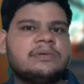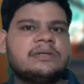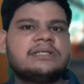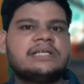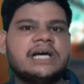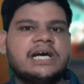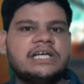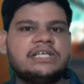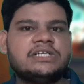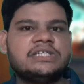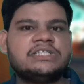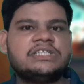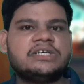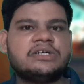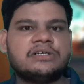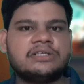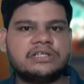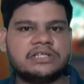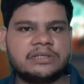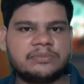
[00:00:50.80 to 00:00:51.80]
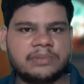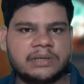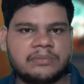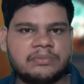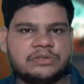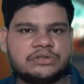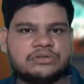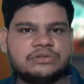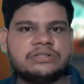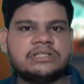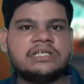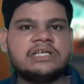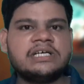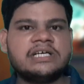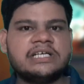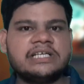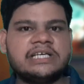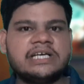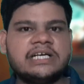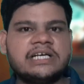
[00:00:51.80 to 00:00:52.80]
लगभग ढाई घंटे होने के बावजूद
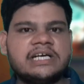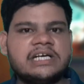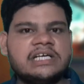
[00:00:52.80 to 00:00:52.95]
ये